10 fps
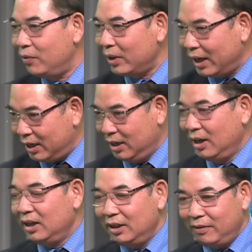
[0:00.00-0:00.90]
phút này
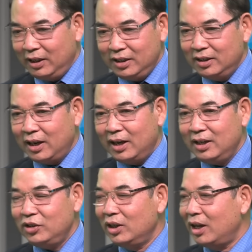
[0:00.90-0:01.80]
thì vẫn chưa
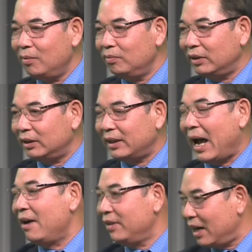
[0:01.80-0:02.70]
thấy truyền thông
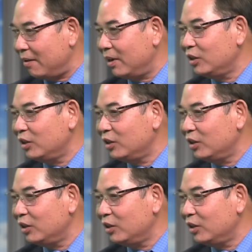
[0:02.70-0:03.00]
cả Việt Nam